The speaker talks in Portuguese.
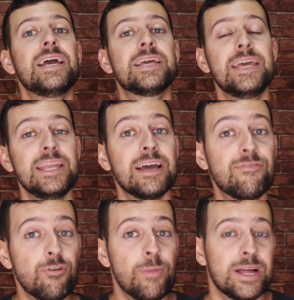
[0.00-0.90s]
querer
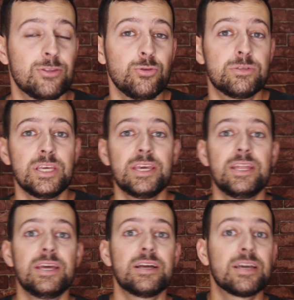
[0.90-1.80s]
afobar tudo, sem
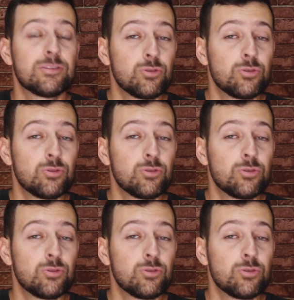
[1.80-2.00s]
querer que